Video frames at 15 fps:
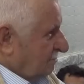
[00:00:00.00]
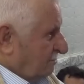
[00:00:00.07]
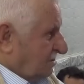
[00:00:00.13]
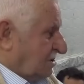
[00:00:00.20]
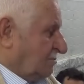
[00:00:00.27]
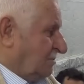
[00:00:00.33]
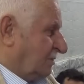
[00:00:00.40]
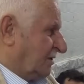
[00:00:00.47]

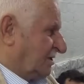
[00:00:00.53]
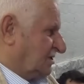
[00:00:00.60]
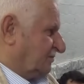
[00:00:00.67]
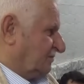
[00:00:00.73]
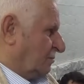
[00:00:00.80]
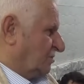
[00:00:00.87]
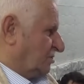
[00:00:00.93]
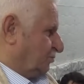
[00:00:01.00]
Bizim de
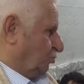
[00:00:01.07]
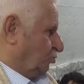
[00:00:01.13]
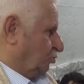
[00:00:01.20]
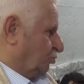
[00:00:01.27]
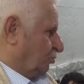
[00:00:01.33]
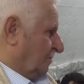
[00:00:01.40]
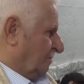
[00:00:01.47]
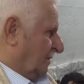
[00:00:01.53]
vazifemiz
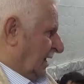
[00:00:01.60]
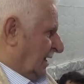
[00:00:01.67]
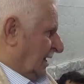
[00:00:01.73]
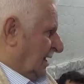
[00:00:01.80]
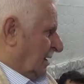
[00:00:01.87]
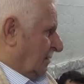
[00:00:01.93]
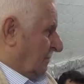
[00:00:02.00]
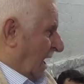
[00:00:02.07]
budur.
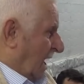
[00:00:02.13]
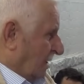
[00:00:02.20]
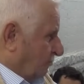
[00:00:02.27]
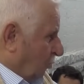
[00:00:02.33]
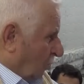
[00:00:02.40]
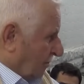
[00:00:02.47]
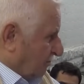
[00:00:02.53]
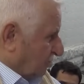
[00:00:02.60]
Eğer
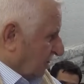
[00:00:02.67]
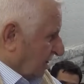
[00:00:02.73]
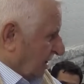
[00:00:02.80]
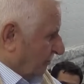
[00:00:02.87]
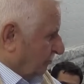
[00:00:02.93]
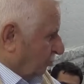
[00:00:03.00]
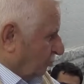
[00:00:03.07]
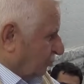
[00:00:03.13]
böyle bir şey
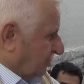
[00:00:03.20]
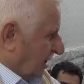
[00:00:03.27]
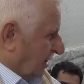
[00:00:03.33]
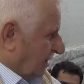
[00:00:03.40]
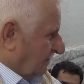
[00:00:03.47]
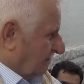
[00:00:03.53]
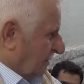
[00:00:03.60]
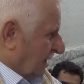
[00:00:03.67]

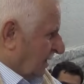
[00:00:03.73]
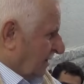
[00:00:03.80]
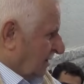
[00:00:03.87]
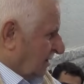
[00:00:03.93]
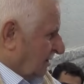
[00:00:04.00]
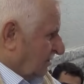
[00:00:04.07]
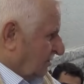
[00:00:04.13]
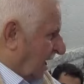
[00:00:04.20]
yapıyorsak
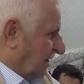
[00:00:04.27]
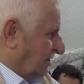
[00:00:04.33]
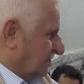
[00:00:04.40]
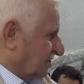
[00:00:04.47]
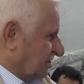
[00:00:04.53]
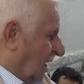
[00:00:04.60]
deriz.